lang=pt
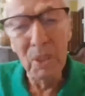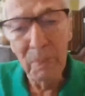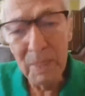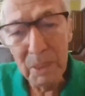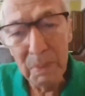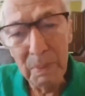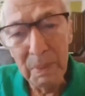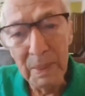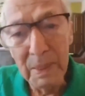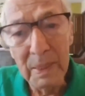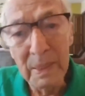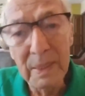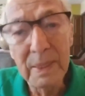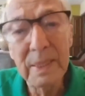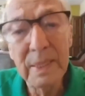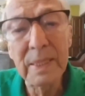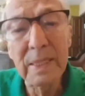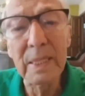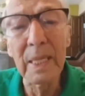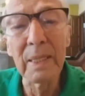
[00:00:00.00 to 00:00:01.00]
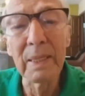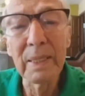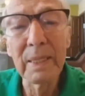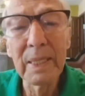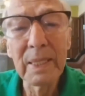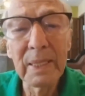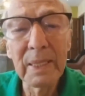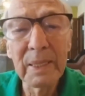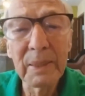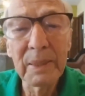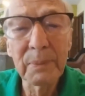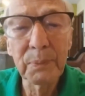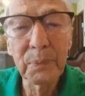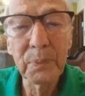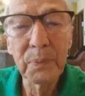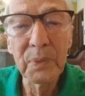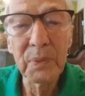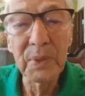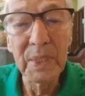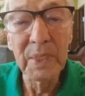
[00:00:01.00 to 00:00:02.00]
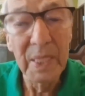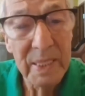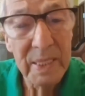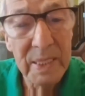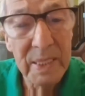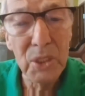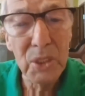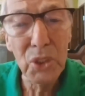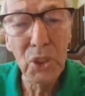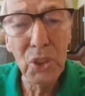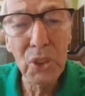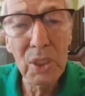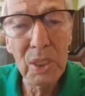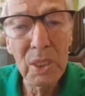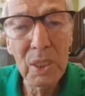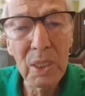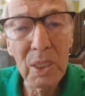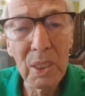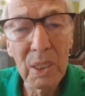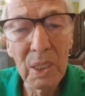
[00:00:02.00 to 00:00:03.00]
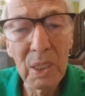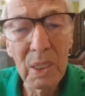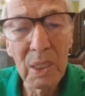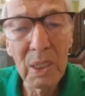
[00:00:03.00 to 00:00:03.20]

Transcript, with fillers: Pode ser uma esperança triste,